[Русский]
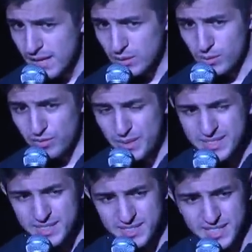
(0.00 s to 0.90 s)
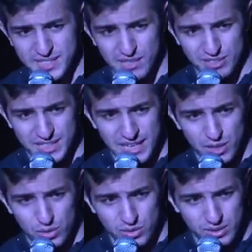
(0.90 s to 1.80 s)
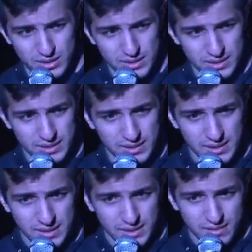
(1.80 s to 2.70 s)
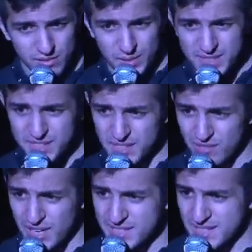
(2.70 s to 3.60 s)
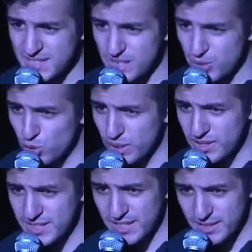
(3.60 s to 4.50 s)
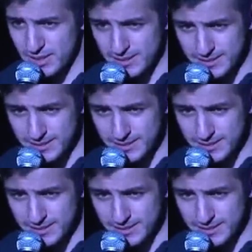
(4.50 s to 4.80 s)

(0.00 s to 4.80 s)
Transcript: когда мы вместе съездили в Италию, вместе словались на заднем ряду кинотеатра.